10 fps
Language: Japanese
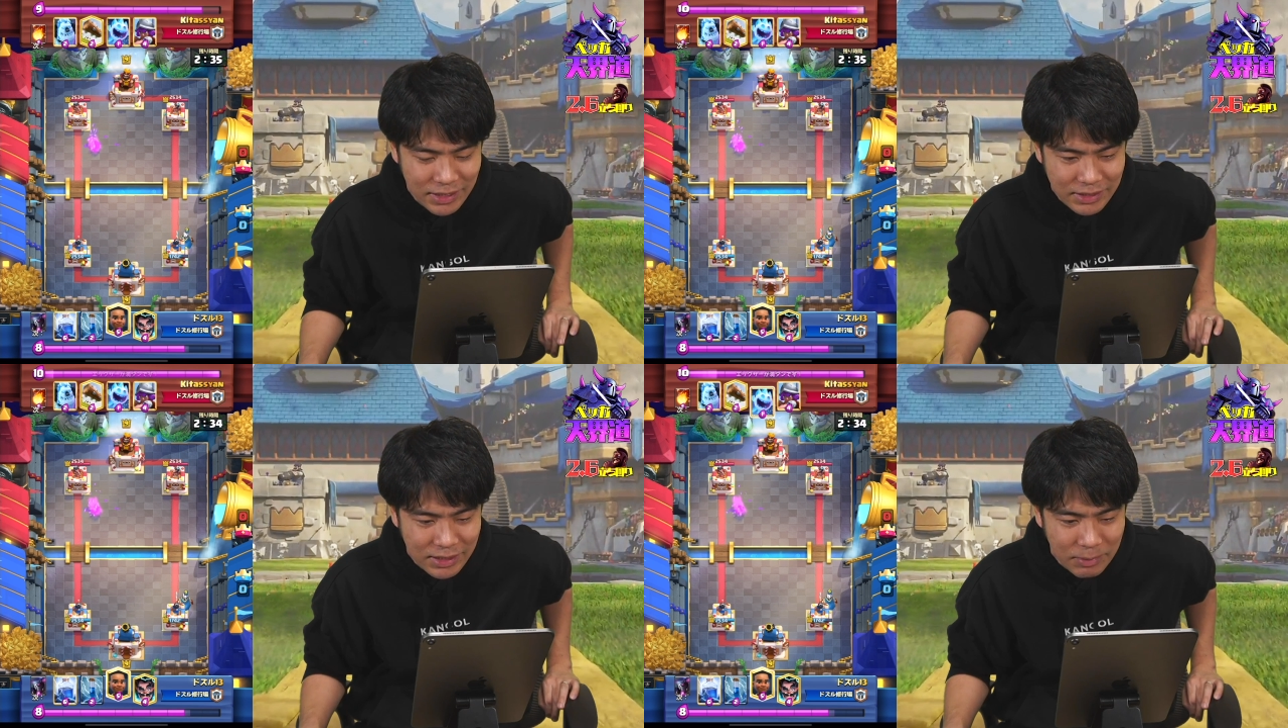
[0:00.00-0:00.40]

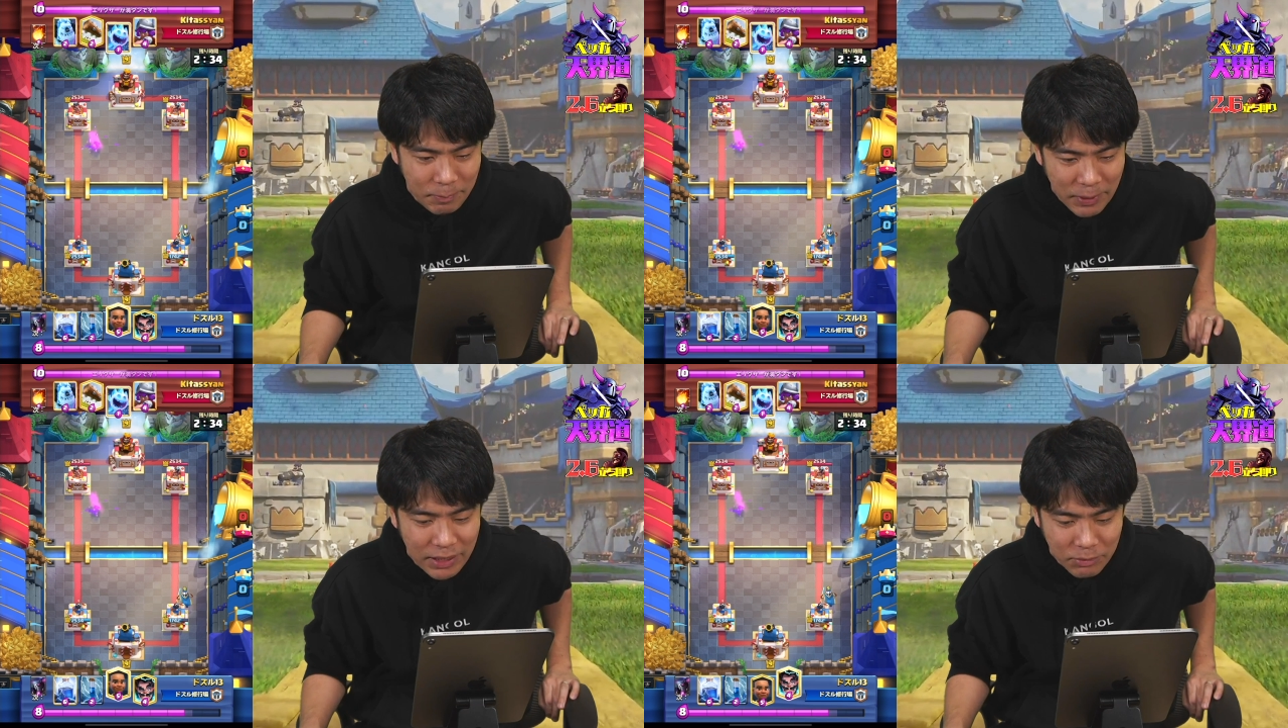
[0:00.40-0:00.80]
なぜなら
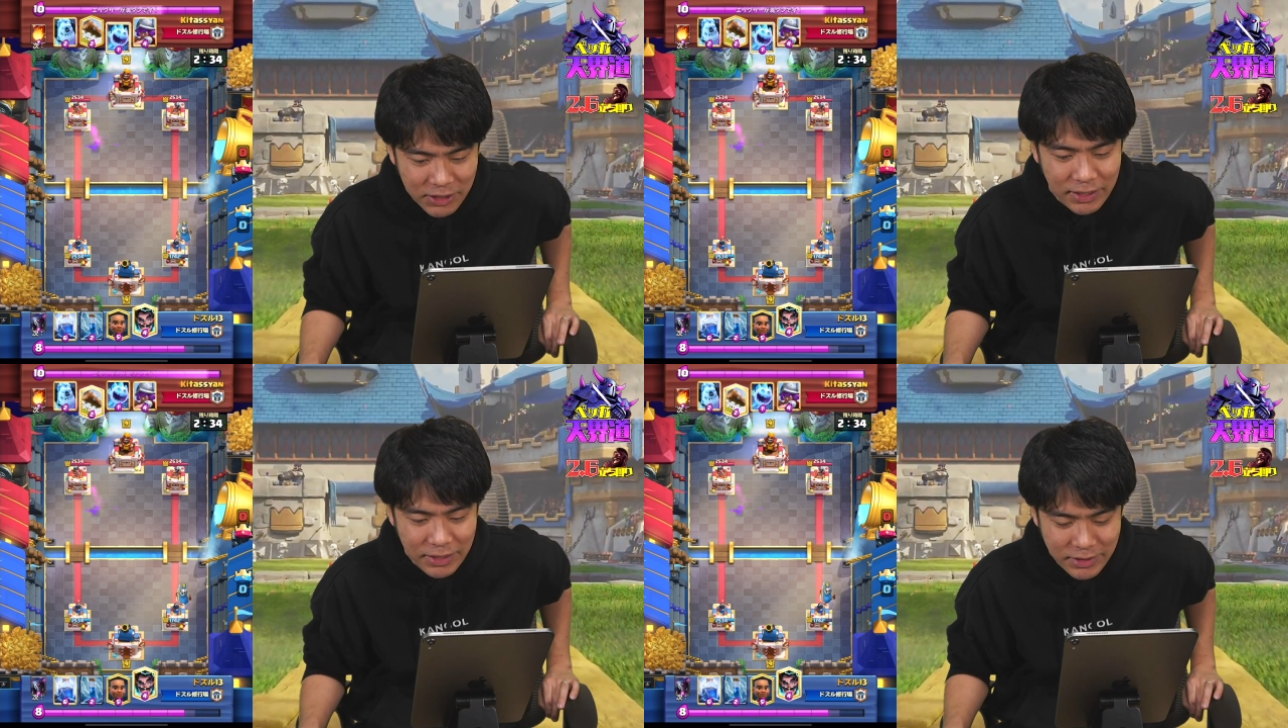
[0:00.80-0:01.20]
ペッカも
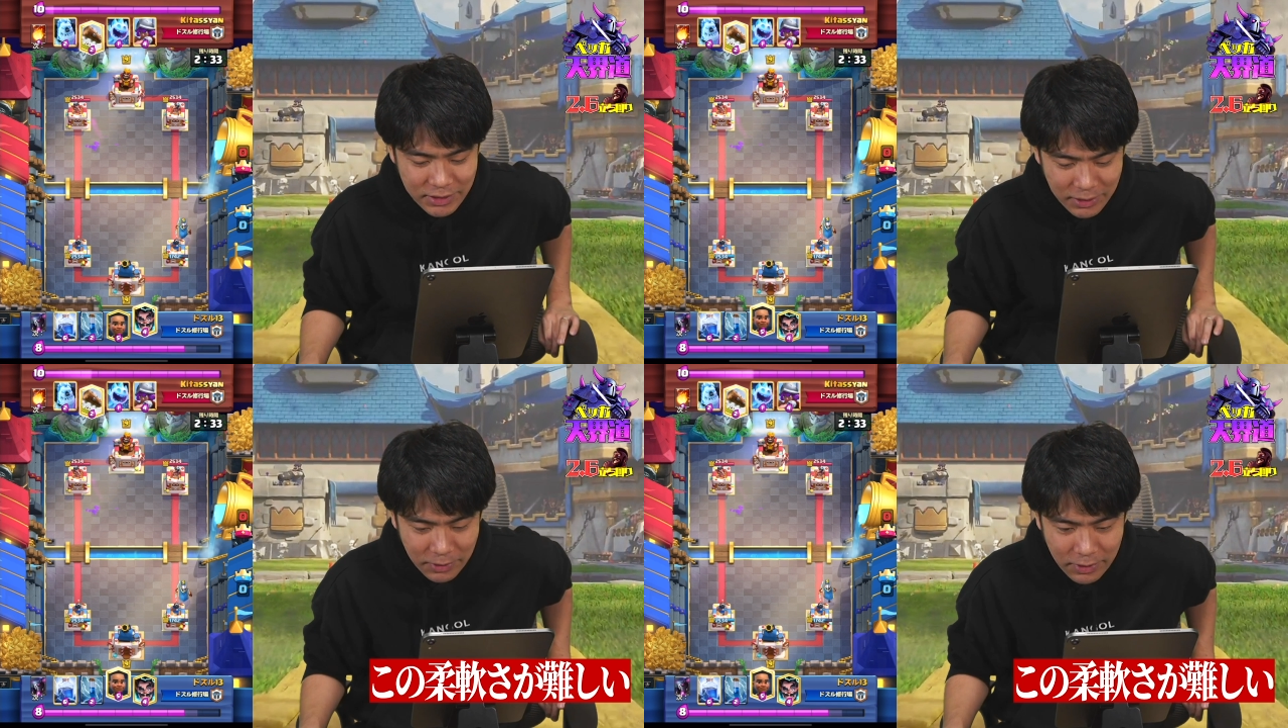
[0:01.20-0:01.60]
来てない
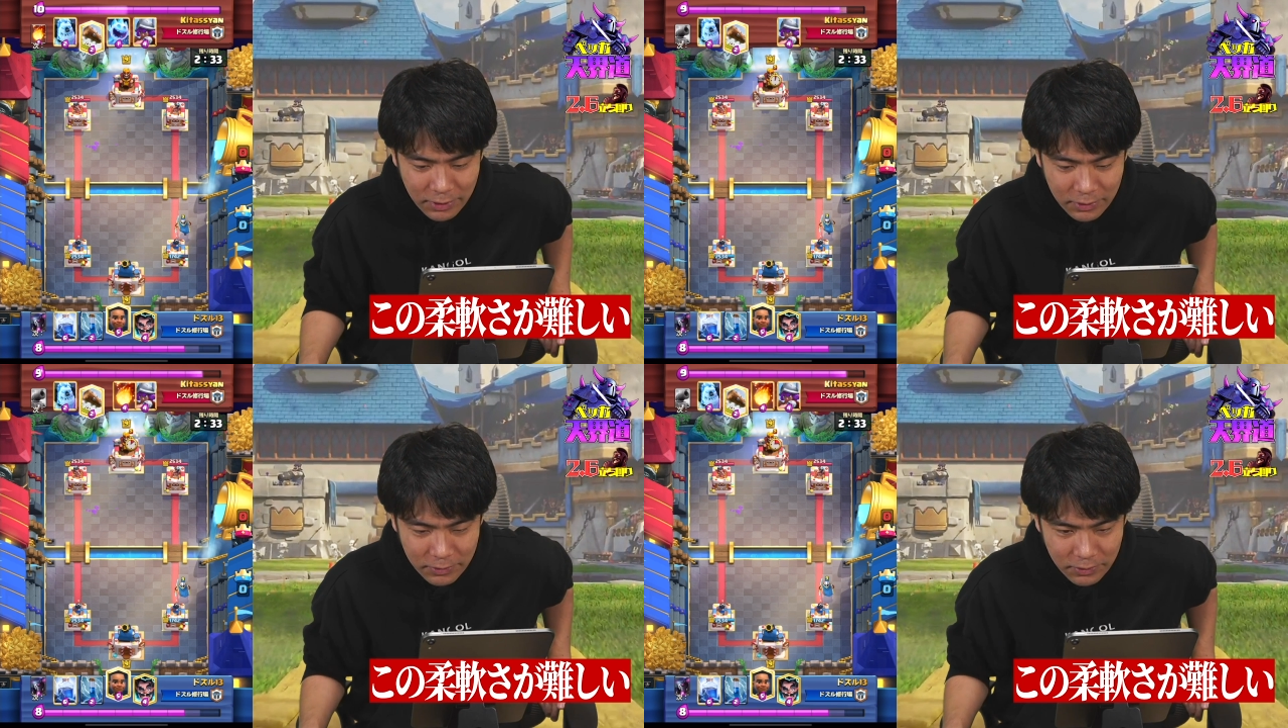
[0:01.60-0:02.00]
し、
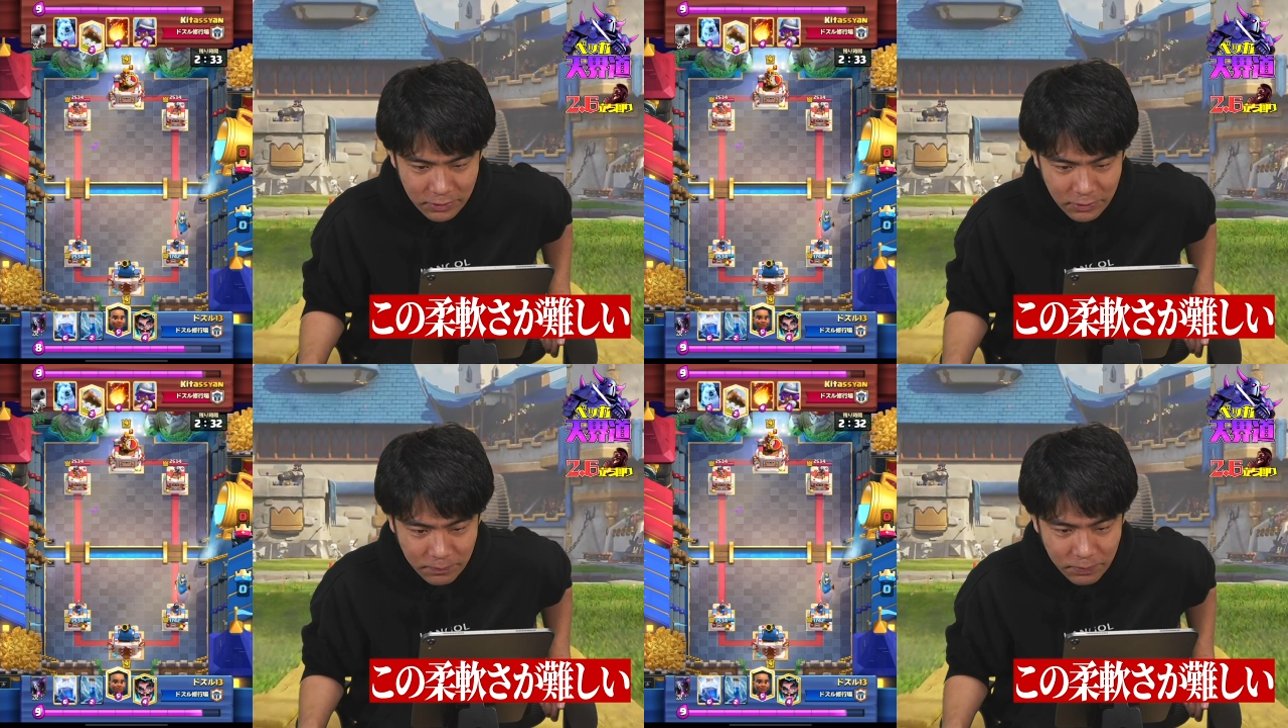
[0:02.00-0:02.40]
う
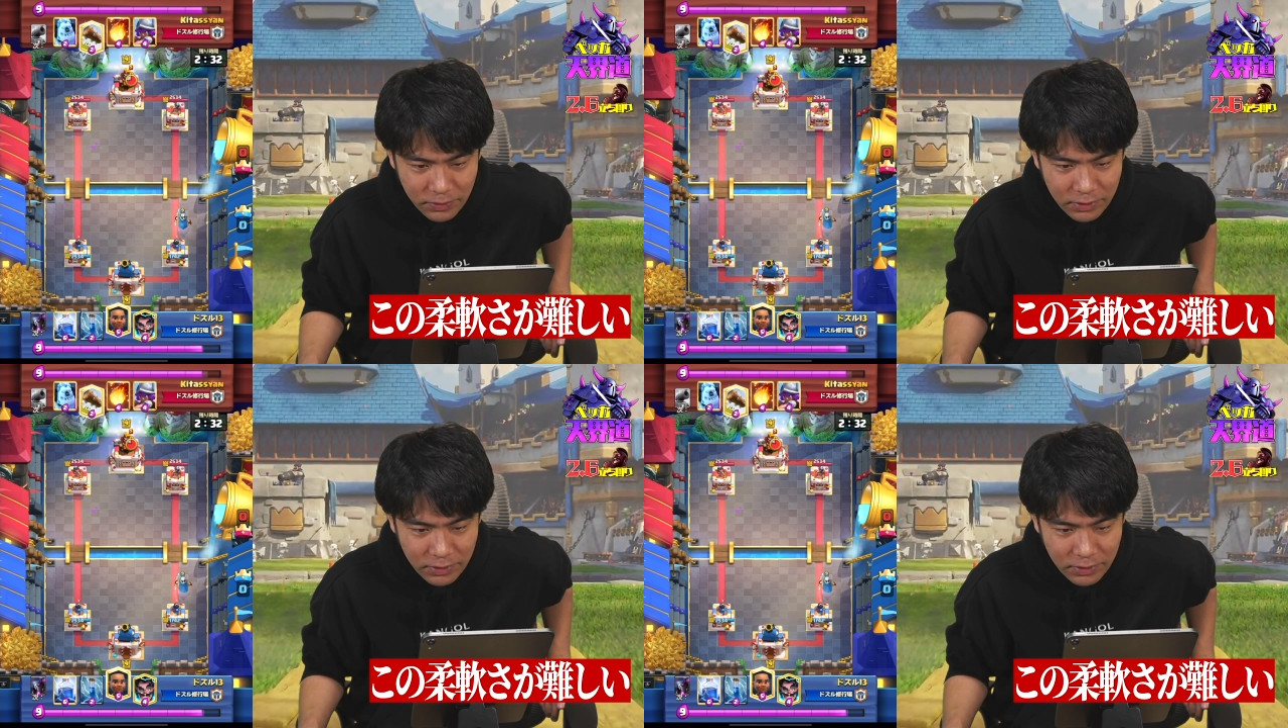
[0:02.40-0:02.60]
ん。